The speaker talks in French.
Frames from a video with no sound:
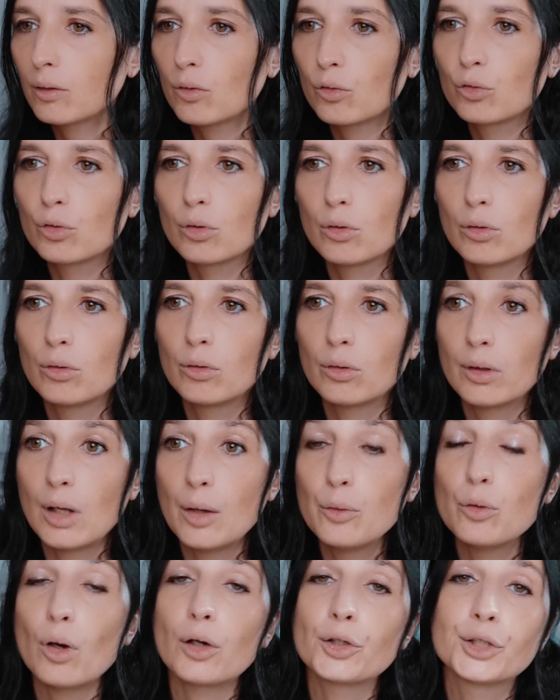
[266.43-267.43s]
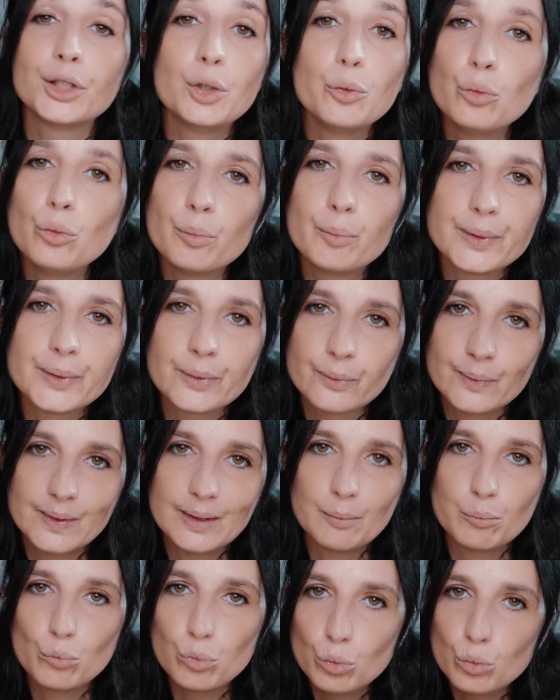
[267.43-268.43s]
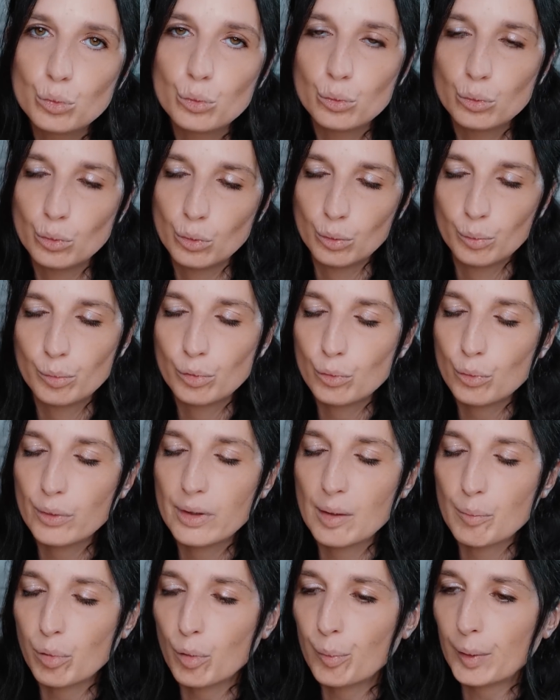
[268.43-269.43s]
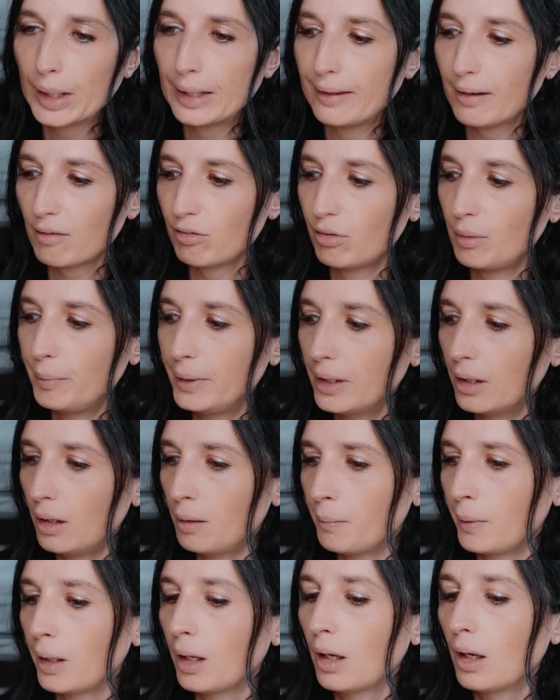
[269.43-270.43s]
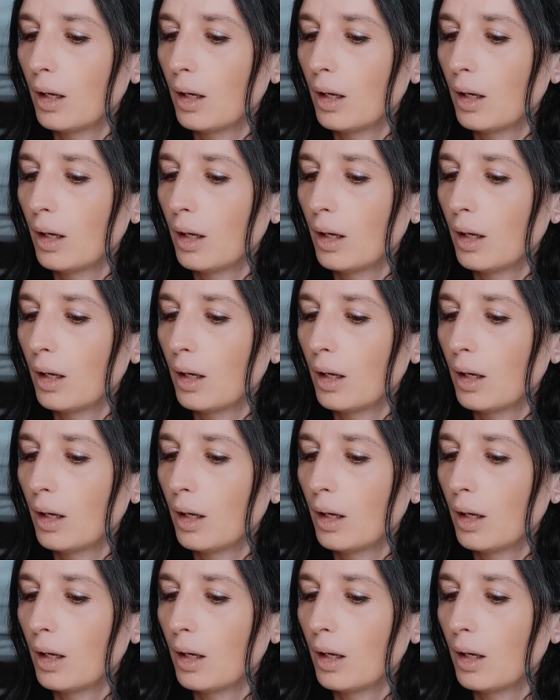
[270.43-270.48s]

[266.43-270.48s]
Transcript: quand euh, il y en a une, alors je dis une parce que c'est beaucoup, des propriétaires féminins, mais